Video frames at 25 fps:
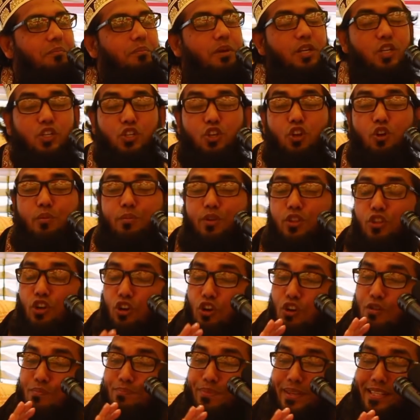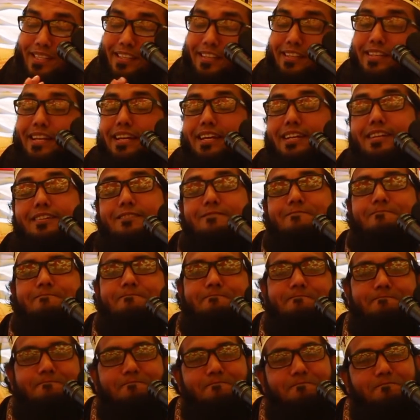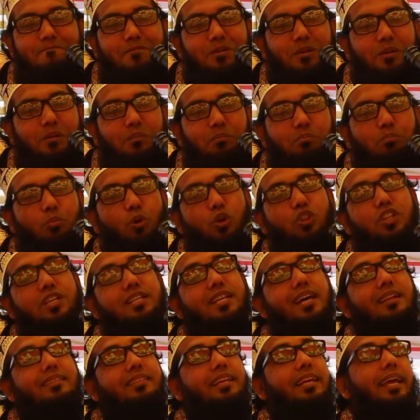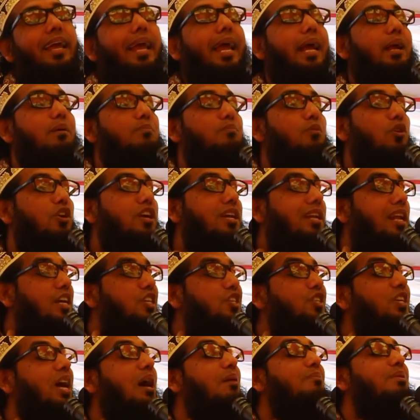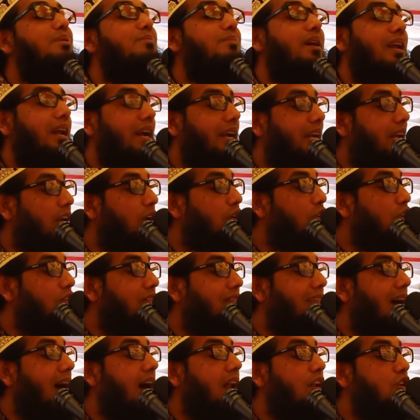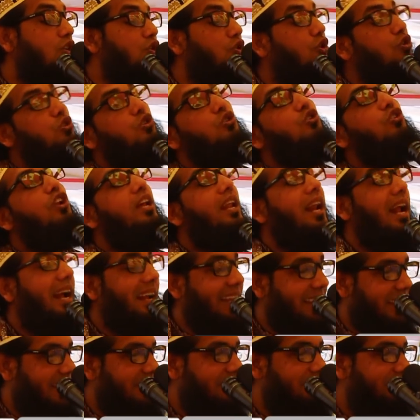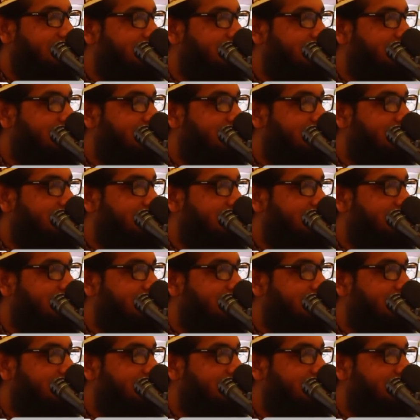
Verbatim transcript: বিশ্বনবী তখন প্রেসিডেন্ট মদিনাতে এক মহিলা স্বামী মারা গেল তার শ্বশুরের আগে